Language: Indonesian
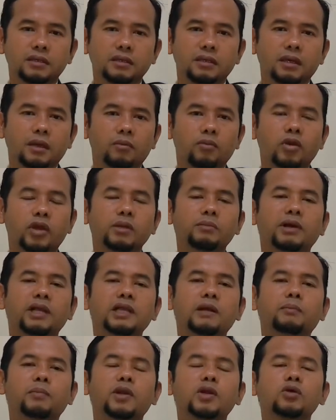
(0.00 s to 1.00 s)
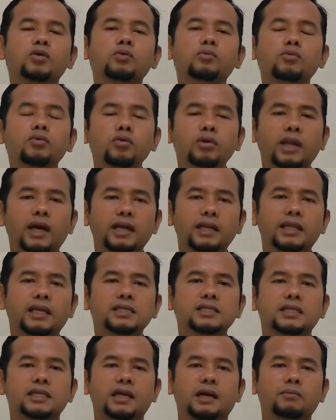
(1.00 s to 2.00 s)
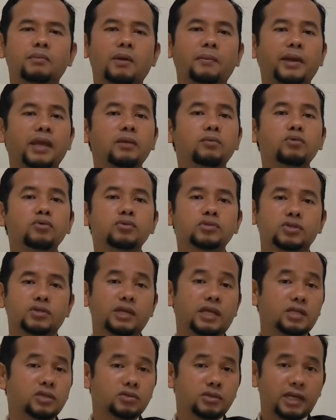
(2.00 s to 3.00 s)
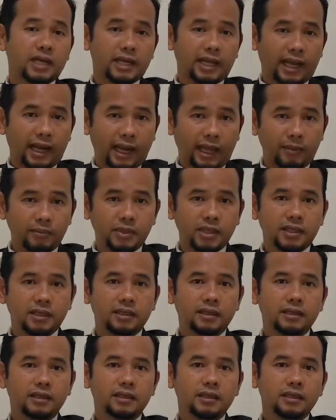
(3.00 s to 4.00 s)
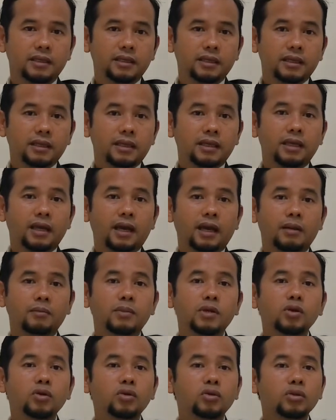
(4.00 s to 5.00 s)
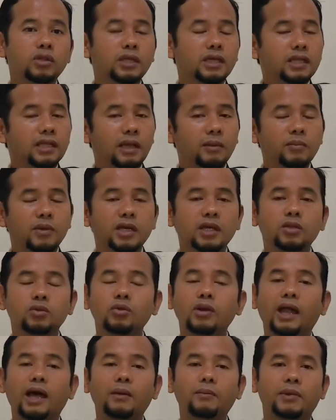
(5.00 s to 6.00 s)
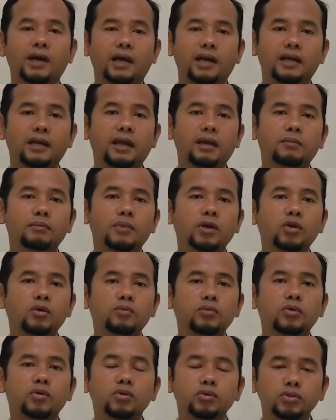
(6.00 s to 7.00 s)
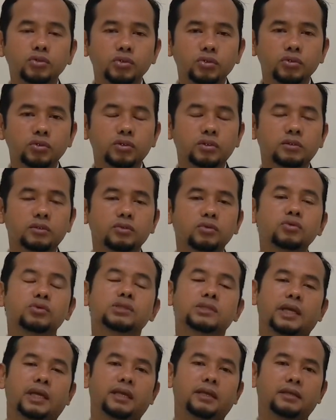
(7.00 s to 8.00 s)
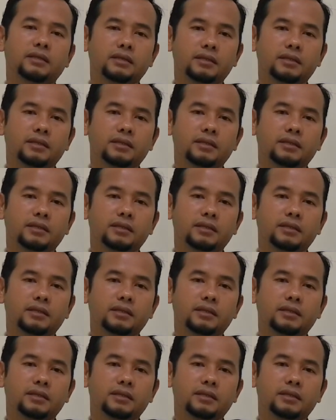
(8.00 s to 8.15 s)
mungkin banyak pergumulan yang sedang Bapak Ibu saudara-saudari alami yang menurut kita begitu lama dan belum kunjung usai.